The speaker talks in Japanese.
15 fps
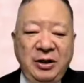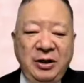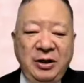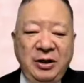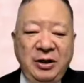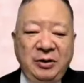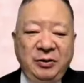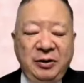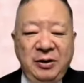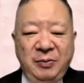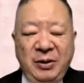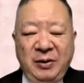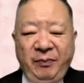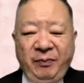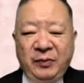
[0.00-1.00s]
の大河
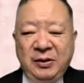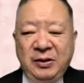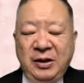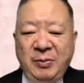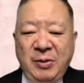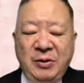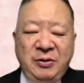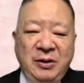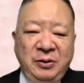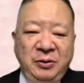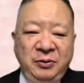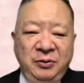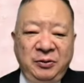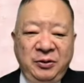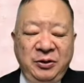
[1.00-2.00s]
ドラマ、鎌倉
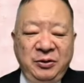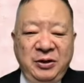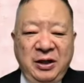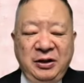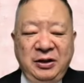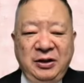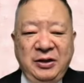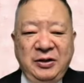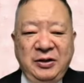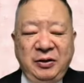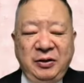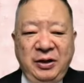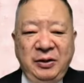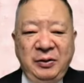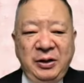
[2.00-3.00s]
殿の13人ですけど
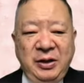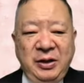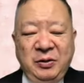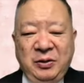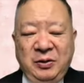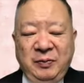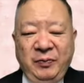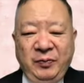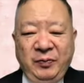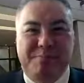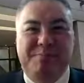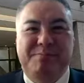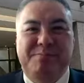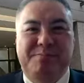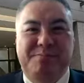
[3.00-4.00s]
ね、結構
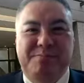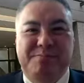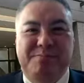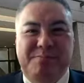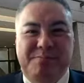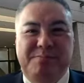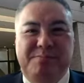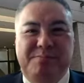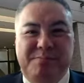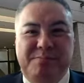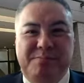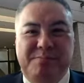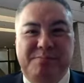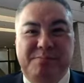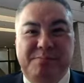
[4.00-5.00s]
人気ですよ
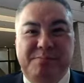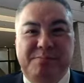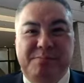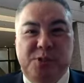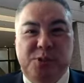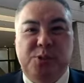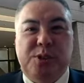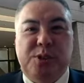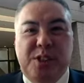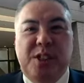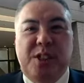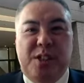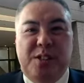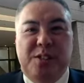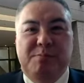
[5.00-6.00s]
ね。はい、私も楽しみにし
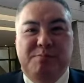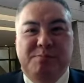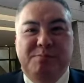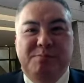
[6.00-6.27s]
てるんですけど